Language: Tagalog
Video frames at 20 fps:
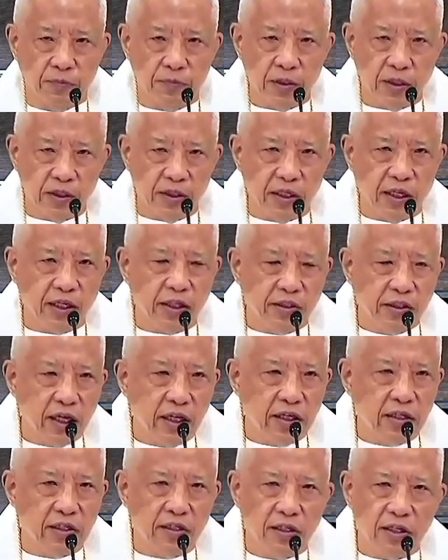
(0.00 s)
ang
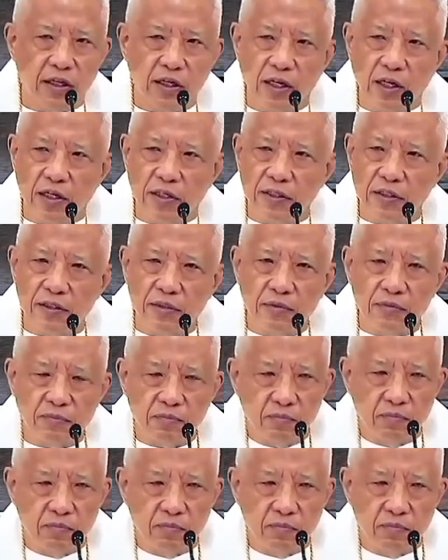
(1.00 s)
darating, hindi ilang